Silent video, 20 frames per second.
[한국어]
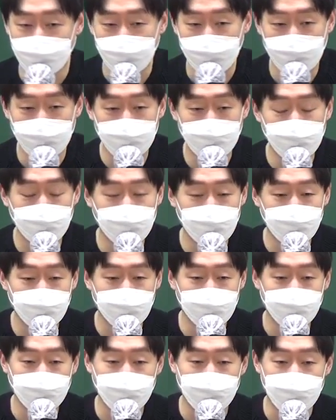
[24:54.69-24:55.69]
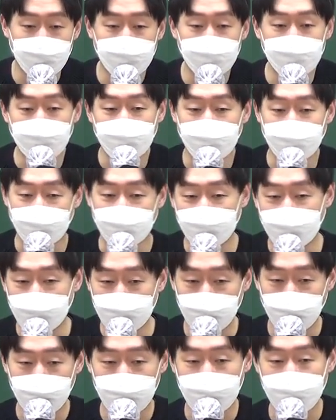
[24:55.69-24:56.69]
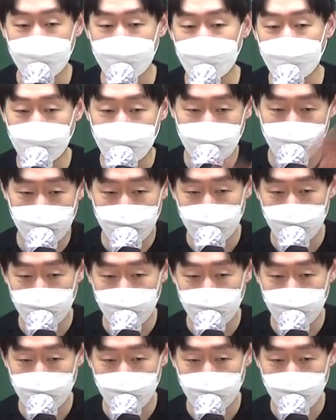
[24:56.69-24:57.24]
근데 그분 이름이 딱 보이면서